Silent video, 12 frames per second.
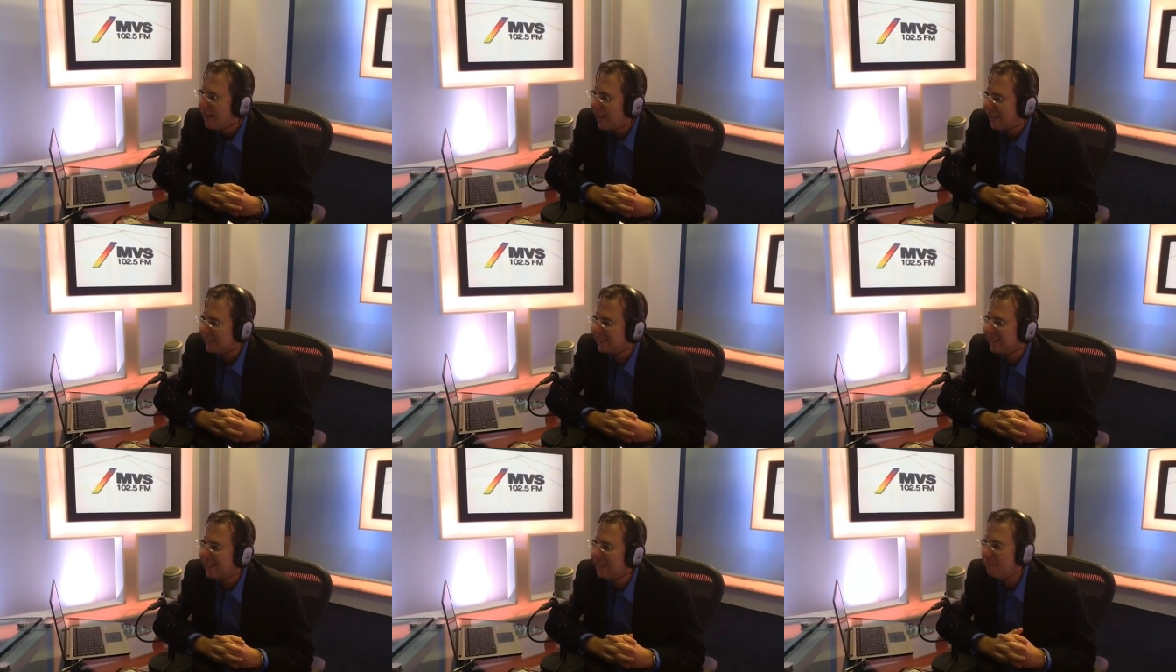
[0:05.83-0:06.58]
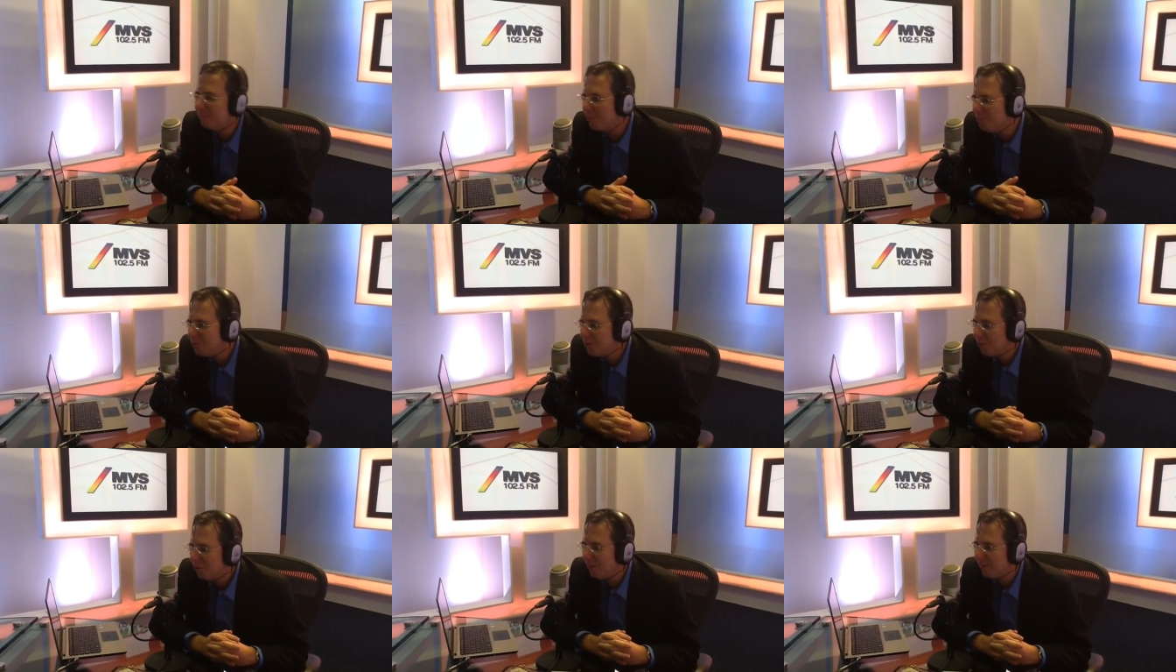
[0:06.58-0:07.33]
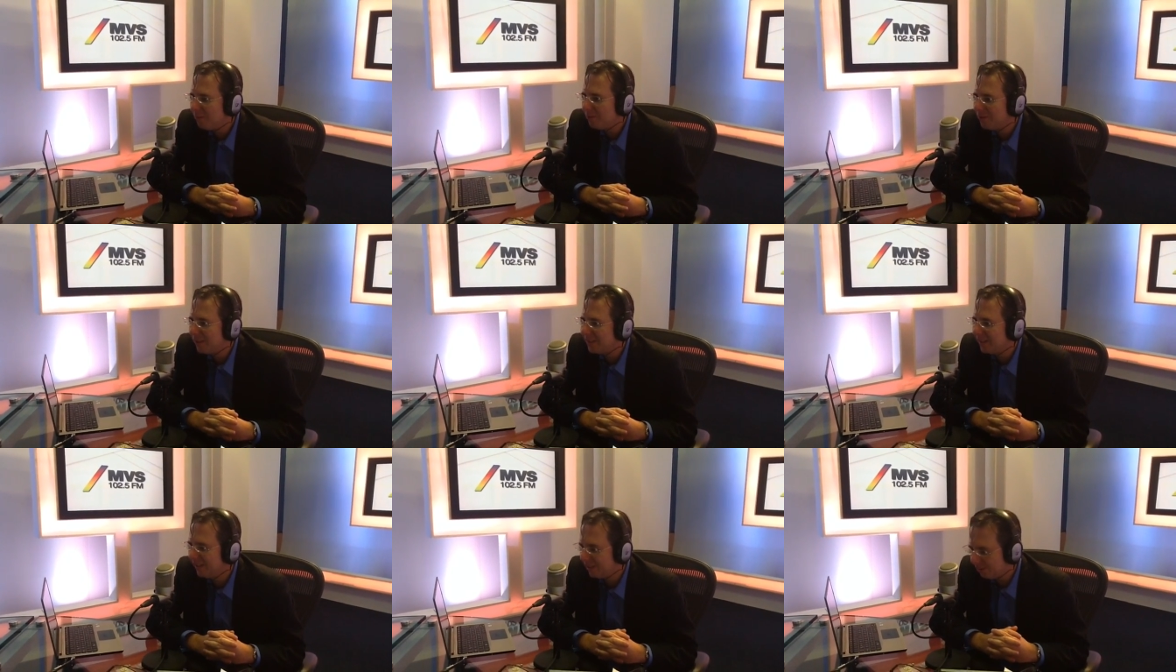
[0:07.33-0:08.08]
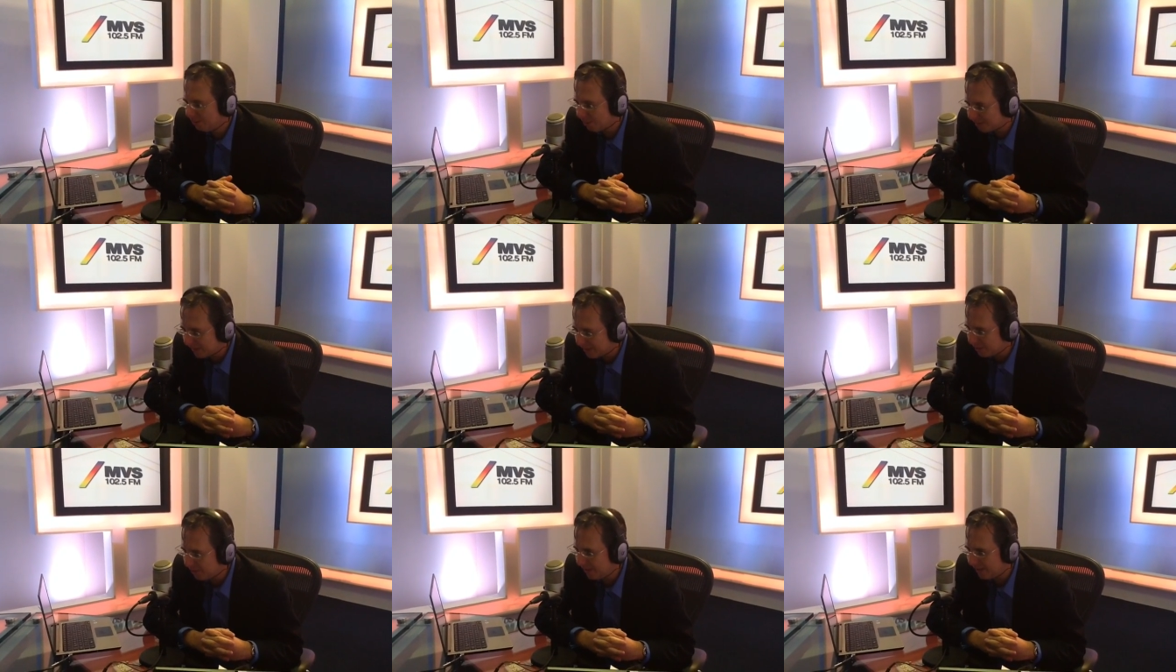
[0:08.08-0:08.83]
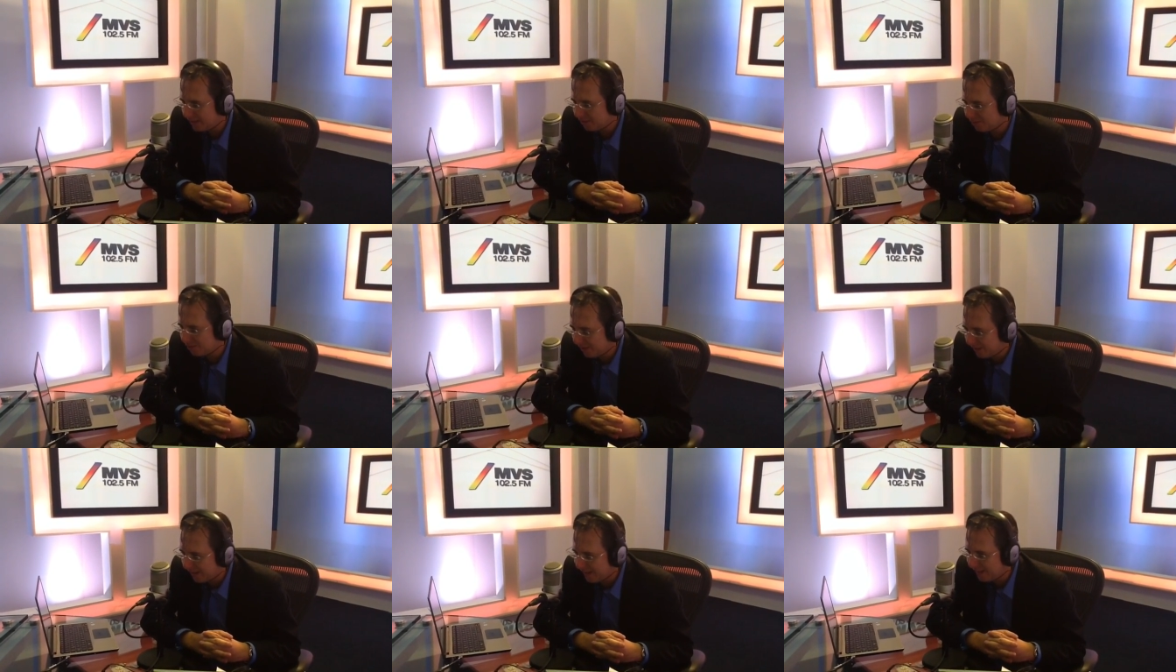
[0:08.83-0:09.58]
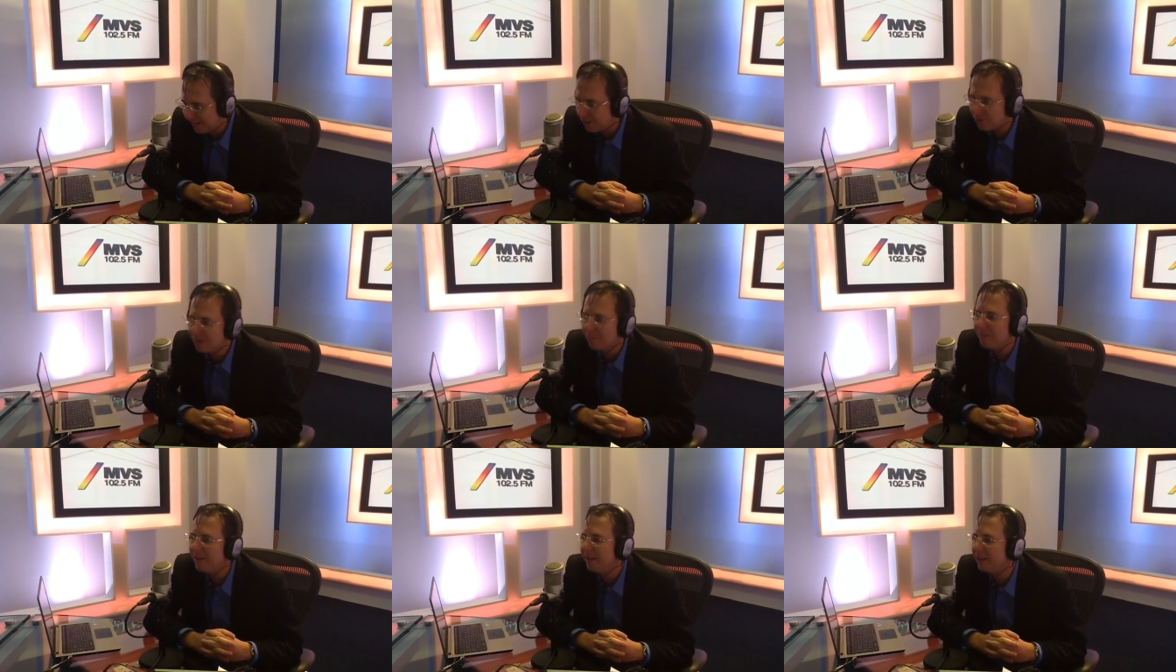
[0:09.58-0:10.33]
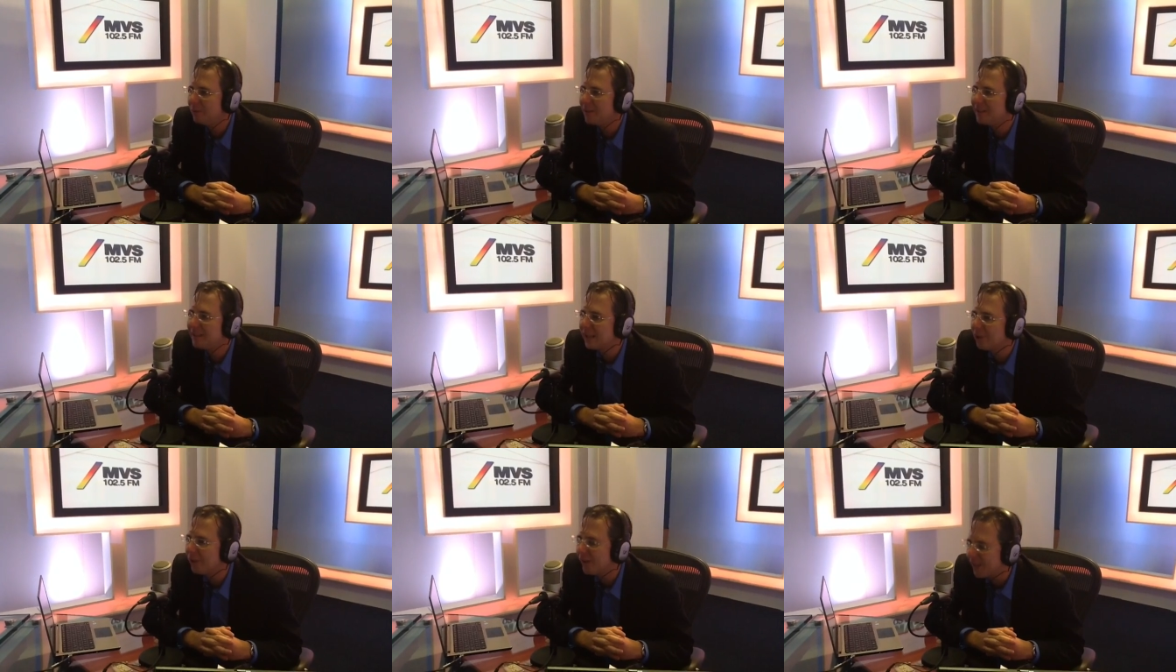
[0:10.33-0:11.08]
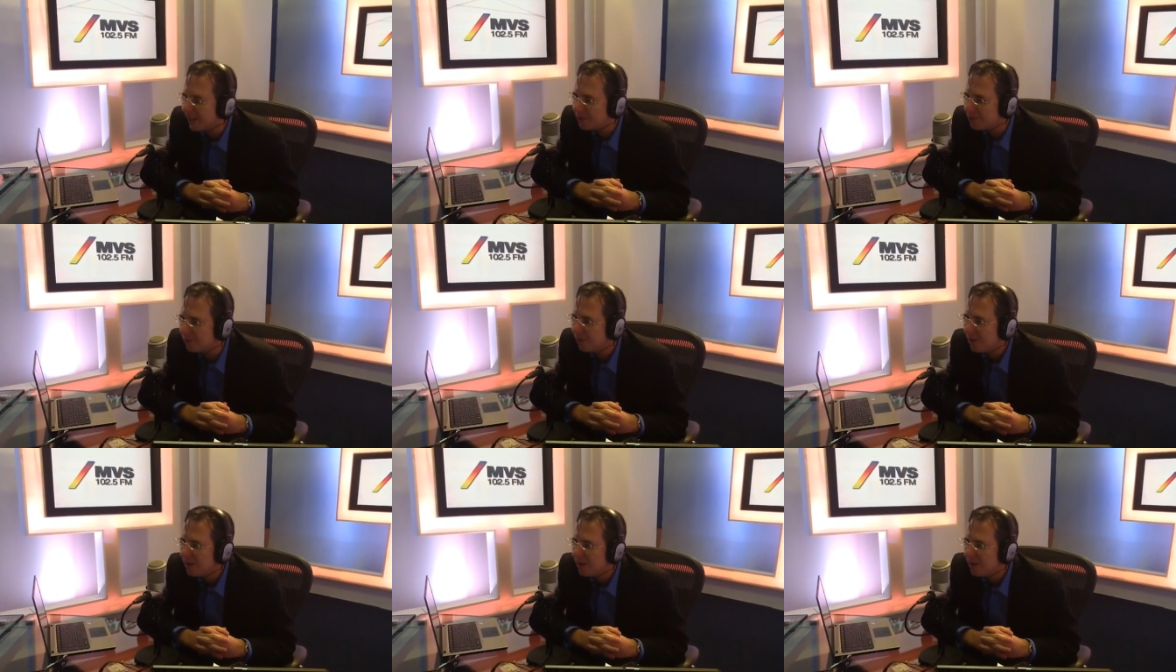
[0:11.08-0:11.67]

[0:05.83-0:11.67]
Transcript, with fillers: ¿Hasta qué punto vamos a seguir soportando en la sociedad que no se aplique un Estado de Derecho?